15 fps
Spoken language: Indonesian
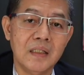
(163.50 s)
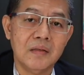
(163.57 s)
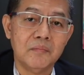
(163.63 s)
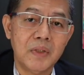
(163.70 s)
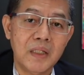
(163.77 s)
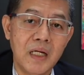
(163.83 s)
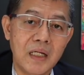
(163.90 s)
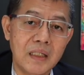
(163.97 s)

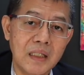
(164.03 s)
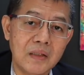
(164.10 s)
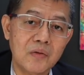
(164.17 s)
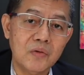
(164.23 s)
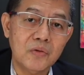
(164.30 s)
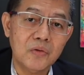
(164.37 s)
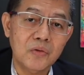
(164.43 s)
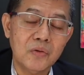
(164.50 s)
Menarik
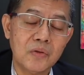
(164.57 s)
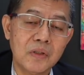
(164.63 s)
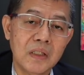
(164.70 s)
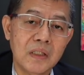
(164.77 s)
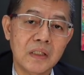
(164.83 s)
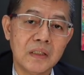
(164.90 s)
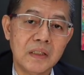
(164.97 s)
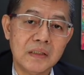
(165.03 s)
untuk
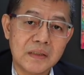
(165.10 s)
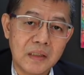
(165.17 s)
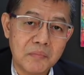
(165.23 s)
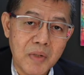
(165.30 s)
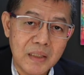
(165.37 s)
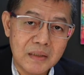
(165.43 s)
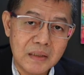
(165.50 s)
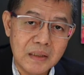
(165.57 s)

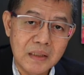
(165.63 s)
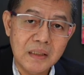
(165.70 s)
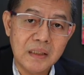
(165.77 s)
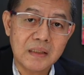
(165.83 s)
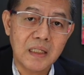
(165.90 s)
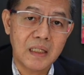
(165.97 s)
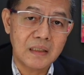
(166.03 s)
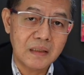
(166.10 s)
dicermati
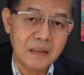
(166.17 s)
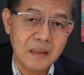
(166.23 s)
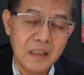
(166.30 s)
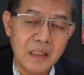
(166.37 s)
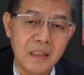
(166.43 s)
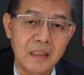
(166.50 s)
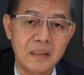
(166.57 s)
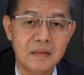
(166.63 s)

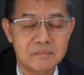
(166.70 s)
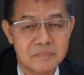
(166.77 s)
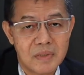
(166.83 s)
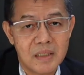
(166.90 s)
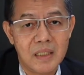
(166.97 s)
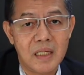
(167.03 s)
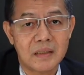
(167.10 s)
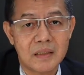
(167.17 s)
karena
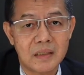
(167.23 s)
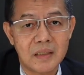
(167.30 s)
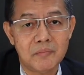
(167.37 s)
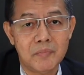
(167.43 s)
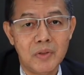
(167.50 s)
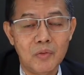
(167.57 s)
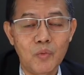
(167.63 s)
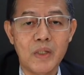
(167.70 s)
kelihatannya
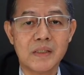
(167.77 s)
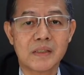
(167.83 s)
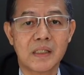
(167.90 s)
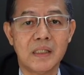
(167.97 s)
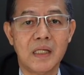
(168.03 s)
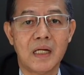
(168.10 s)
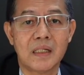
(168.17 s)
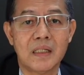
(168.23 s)
meluas
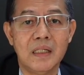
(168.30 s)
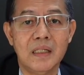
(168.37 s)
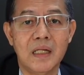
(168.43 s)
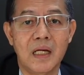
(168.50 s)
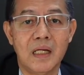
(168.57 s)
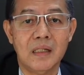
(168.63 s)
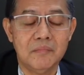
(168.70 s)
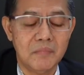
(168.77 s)

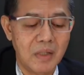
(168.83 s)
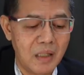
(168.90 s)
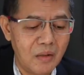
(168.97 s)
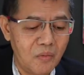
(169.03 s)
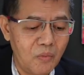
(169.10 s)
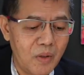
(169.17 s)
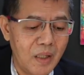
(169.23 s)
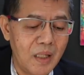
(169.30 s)
keyakinan
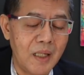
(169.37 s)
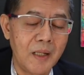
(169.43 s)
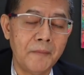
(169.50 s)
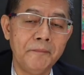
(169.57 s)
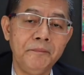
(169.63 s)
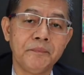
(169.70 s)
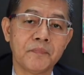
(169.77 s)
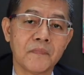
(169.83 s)
bahwa
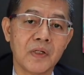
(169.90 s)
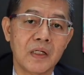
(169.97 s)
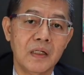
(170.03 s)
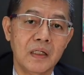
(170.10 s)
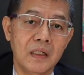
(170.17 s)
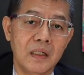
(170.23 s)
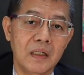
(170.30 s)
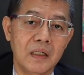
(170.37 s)

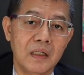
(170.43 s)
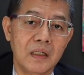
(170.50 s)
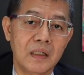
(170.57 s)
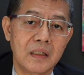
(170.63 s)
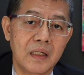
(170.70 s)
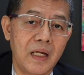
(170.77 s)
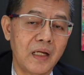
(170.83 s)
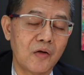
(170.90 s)
eh,
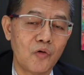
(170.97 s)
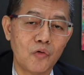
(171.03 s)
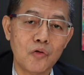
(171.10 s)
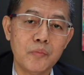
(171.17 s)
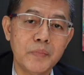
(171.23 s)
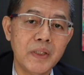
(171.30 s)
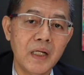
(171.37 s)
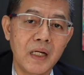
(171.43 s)

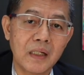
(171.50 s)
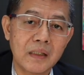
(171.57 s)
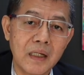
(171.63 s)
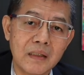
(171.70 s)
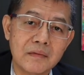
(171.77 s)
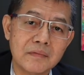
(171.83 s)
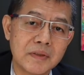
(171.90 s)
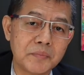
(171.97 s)
ekonomi
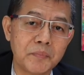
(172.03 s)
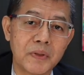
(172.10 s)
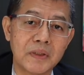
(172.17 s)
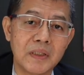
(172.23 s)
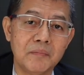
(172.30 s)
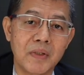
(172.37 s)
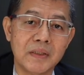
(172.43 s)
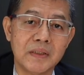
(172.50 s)
akan
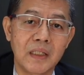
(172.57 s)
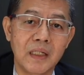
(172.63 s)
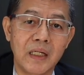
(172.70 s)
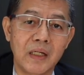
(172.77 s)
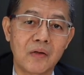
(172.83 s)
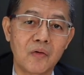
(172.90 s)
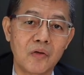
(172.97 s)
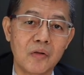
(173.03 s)
seperti majalah
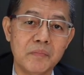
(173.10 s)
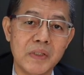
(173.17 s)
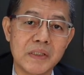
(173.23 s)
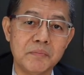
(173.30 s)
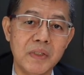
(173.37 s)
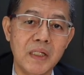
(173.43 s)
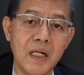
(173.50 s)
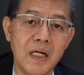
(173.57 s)
ekonomis
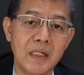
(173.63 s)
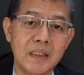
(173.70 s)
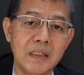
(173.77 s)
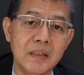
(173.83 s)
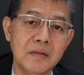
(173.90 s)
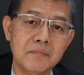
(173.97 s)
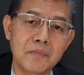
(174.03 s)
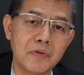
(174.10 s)
bilang
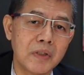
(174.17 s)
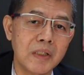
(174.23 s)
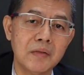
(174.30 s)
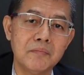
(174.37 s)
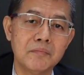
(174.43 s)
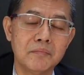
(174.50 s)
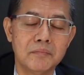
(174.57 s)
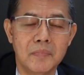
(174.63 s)
ini
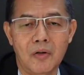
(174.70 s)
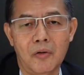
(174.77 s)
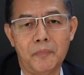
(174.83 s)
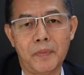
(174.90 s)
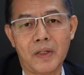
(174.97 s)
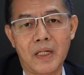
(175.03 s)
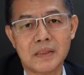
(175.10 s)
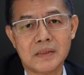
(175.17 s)
mungkin
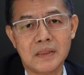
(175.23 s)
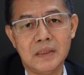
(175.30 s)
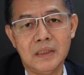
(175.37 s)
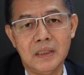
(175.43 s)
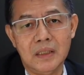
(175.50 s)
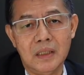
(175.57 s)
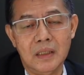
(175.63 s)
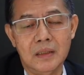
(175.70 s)

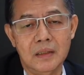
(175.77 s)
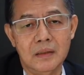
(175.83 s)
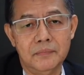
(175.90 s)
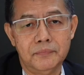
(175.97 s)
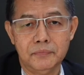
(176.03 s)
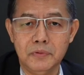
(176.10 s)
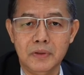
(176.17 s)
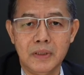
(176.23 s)
operasi eh,
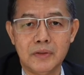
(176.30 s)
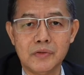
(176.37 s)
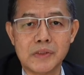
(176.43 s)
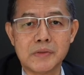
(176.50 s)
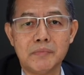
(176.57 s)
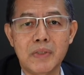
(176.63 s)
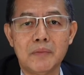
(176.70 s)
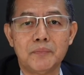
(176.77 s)
full itu
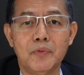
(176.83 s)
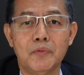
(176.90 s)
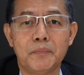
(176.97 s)
90%